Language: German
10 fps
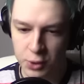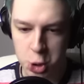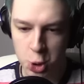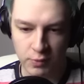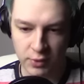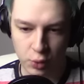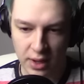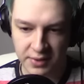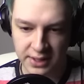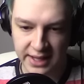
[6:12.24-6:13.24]
Ich find's schön, wie du
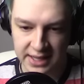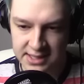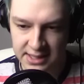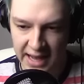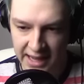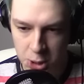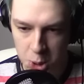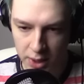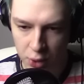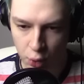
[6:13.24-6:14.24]
einfach die ganze Karte
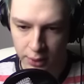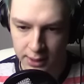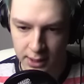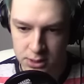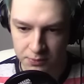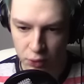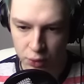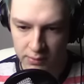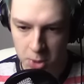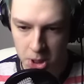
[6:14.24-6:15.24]
schon erkunden kannst, obwohl
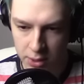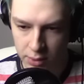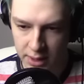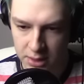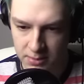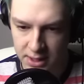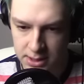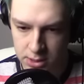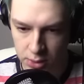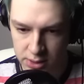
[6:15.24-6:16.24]
du hier wahrscheinlich noch gar nicht mal
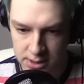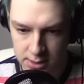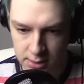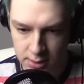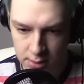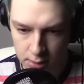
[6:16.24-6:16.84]
hin sollst.